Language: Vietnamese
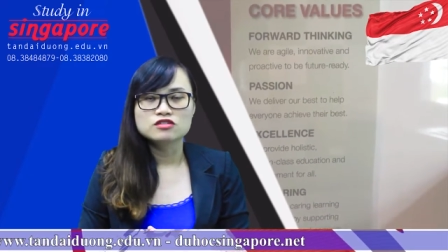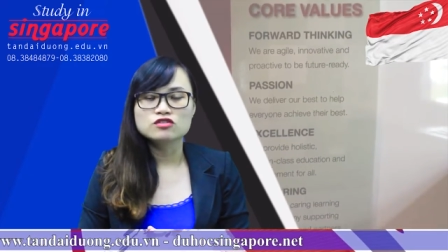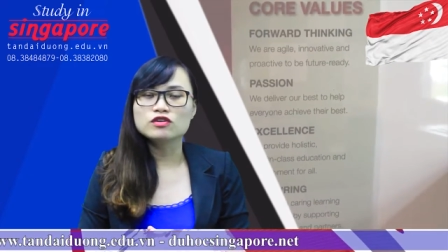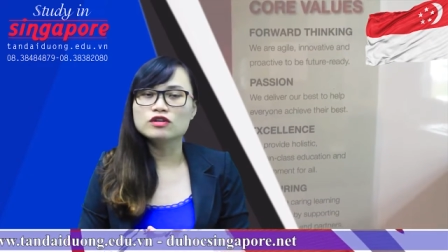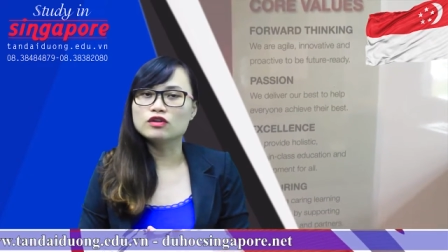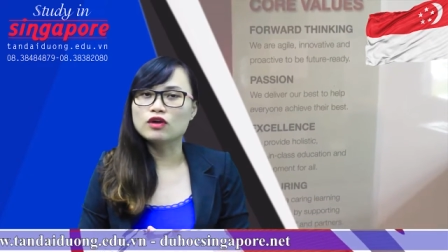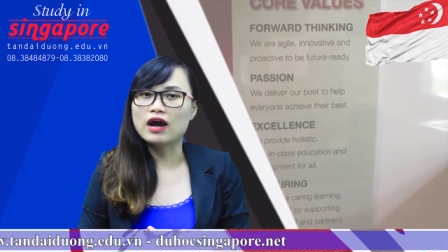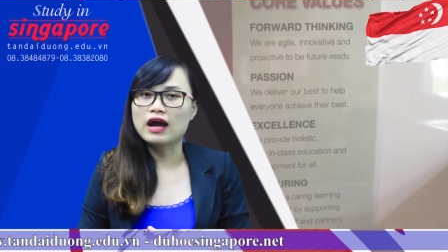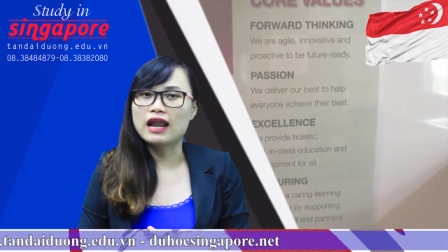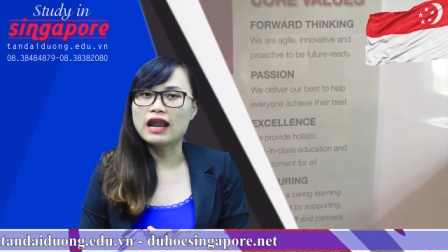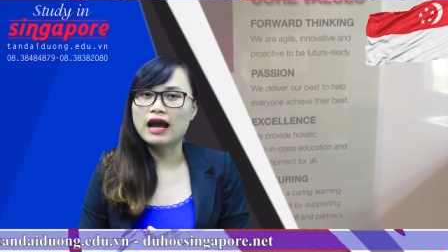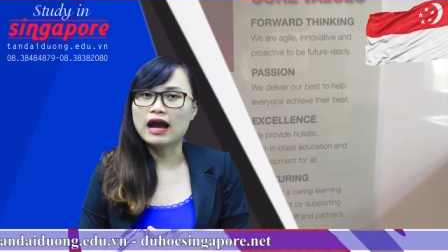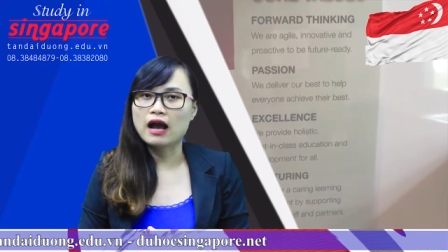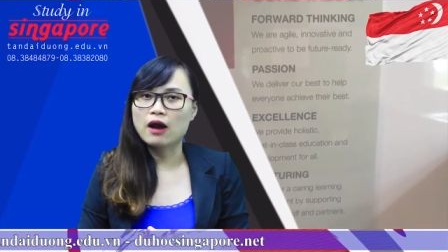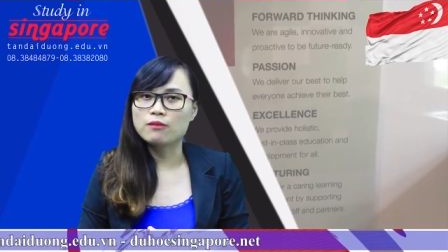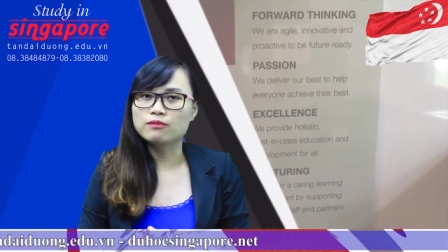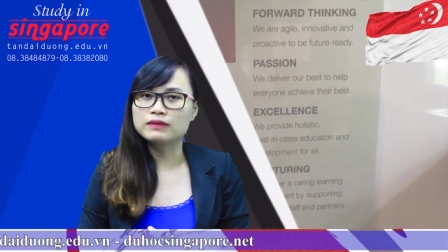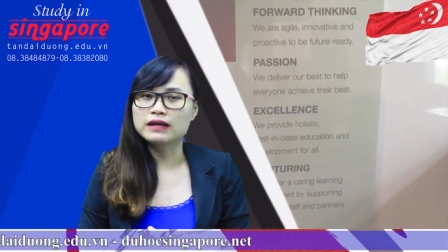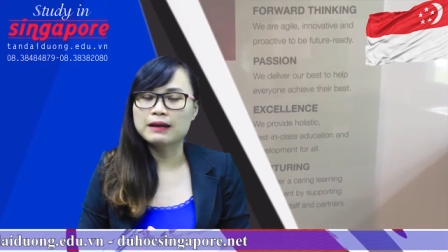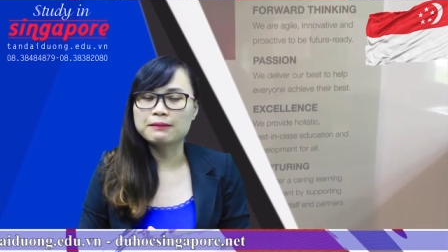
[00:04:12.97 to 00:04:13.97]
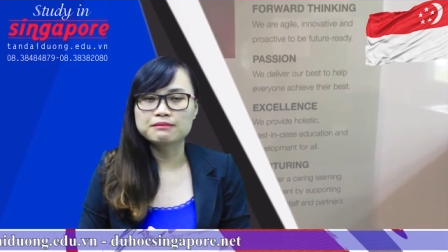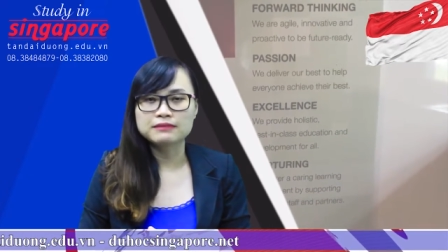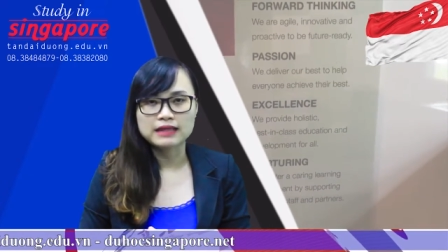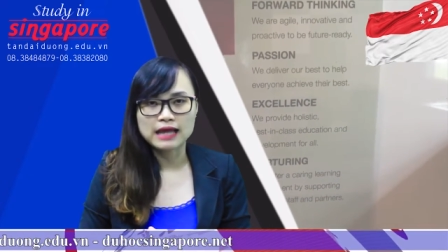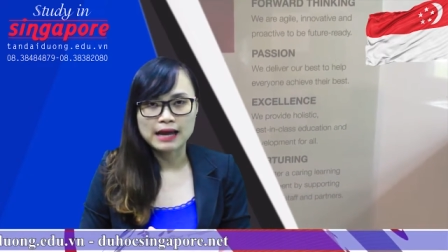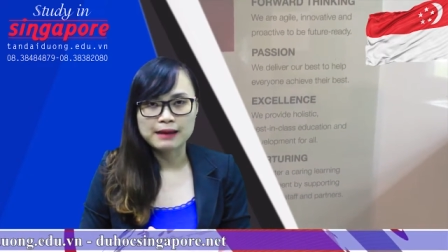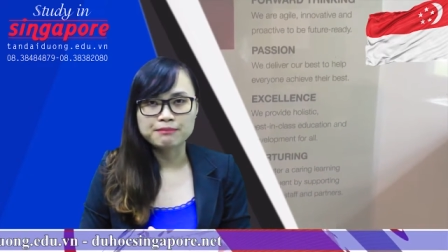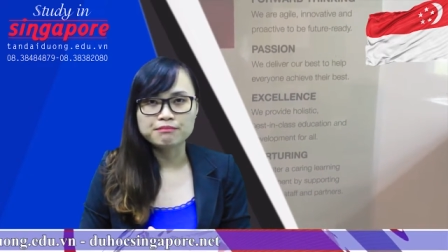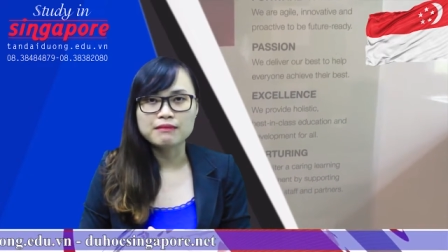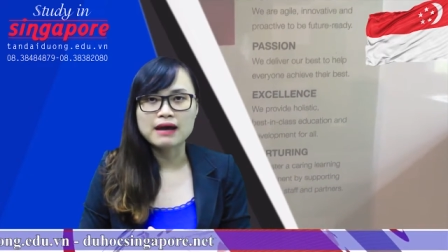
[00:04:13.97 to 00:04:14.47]
Số điện thoại là
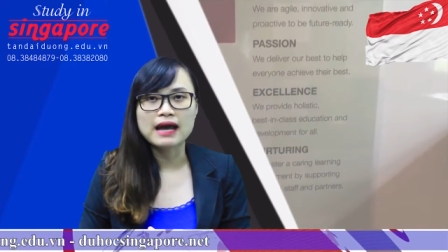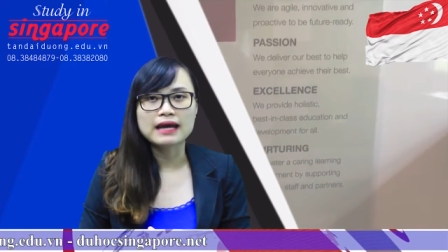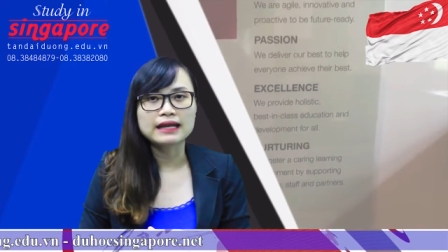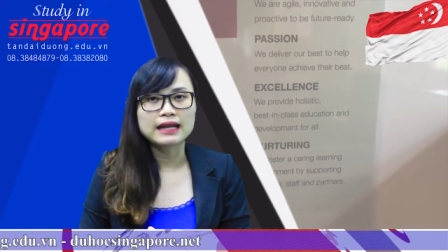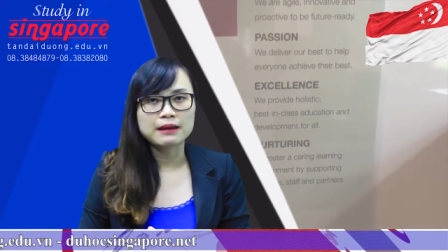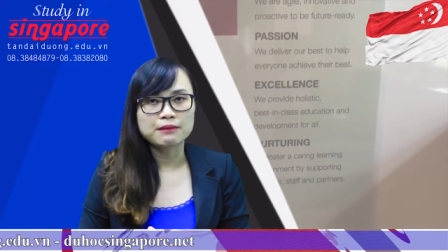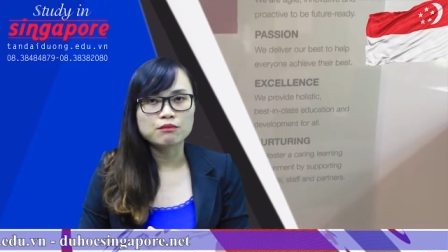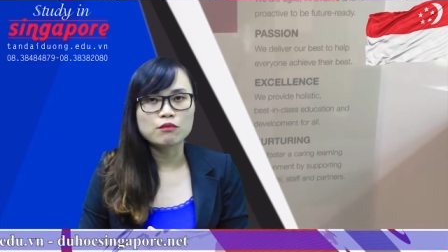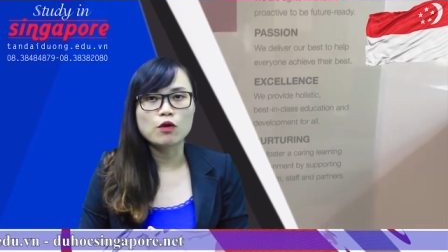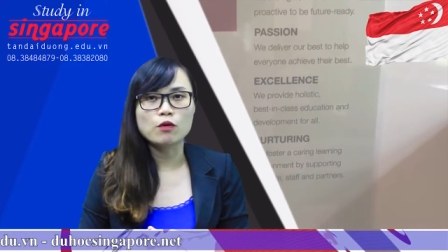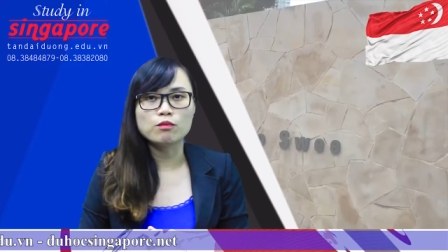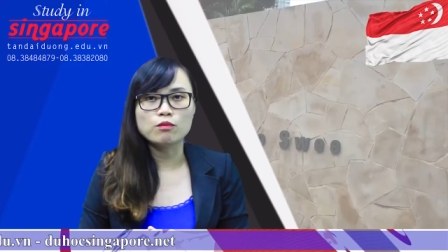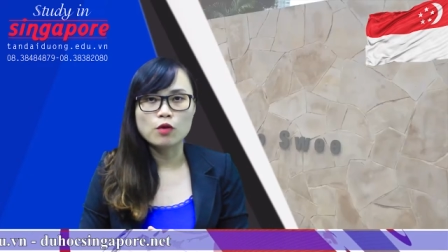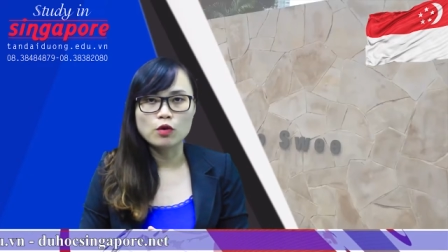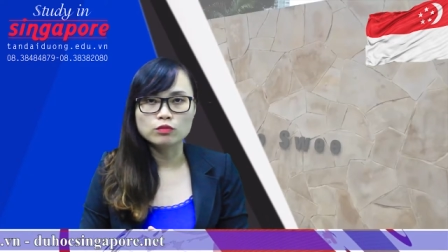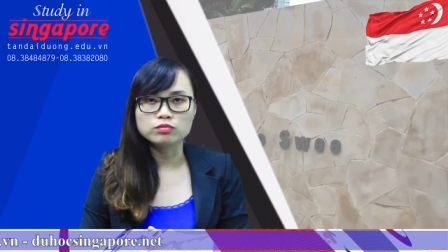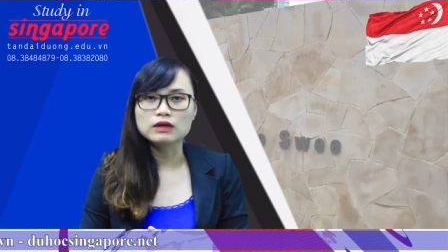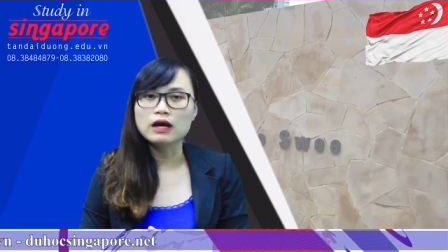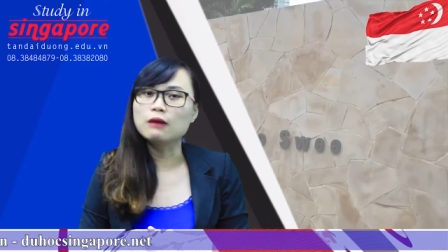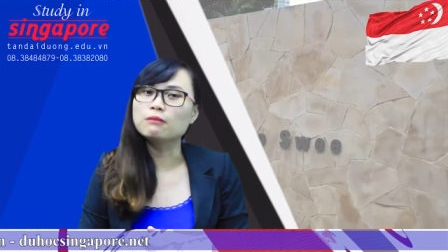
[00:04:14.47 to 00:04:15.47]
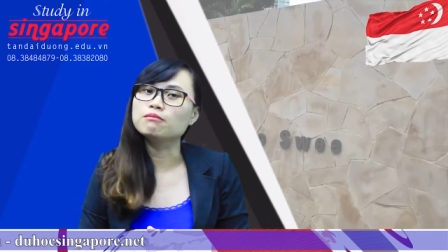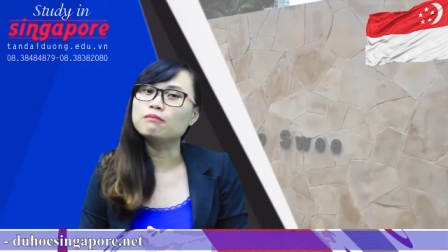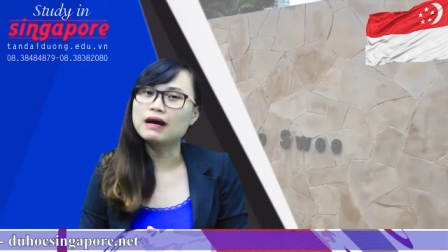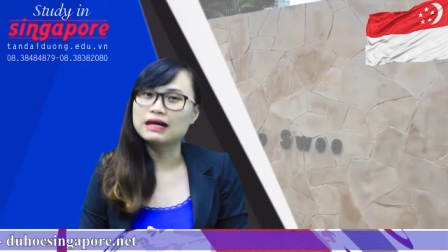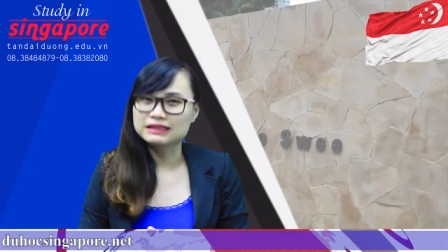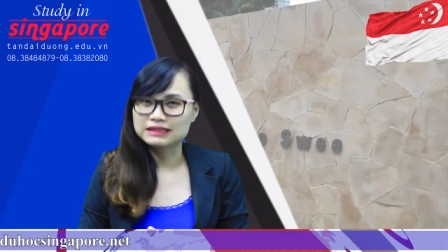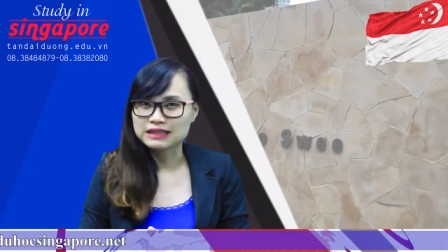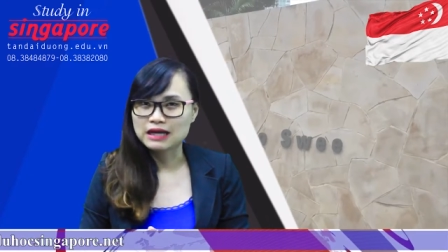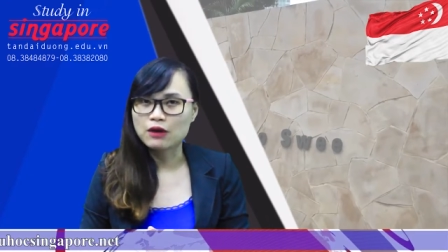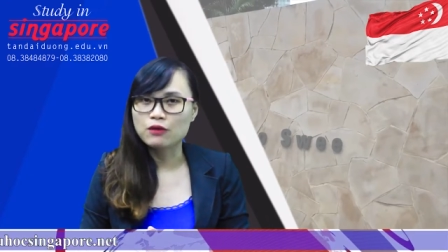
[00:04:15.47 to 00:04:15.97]

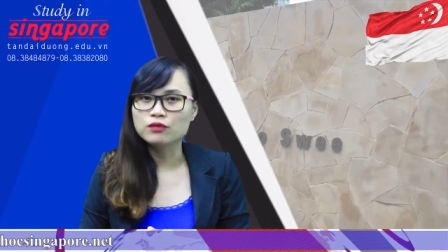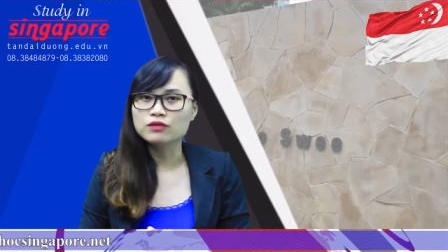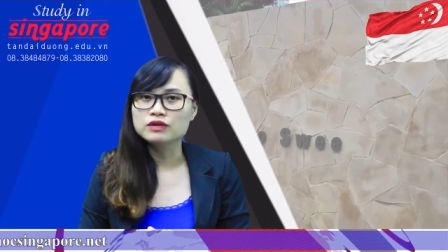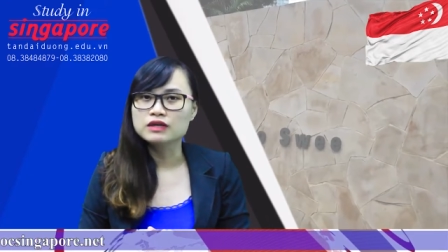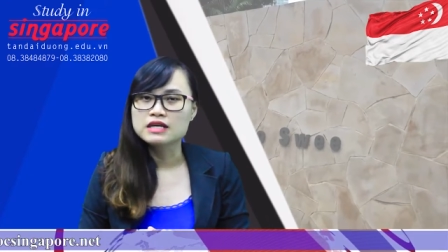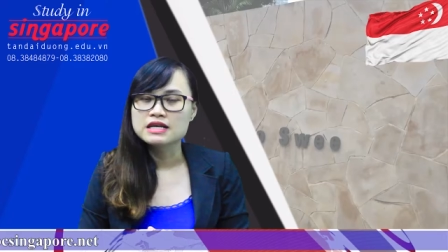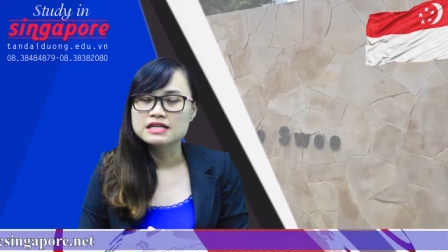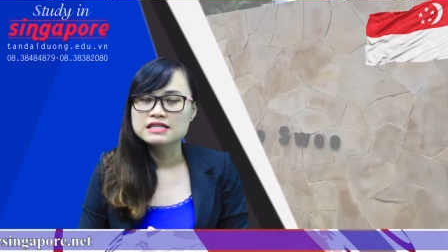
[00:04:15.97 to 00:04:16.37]
0583514036.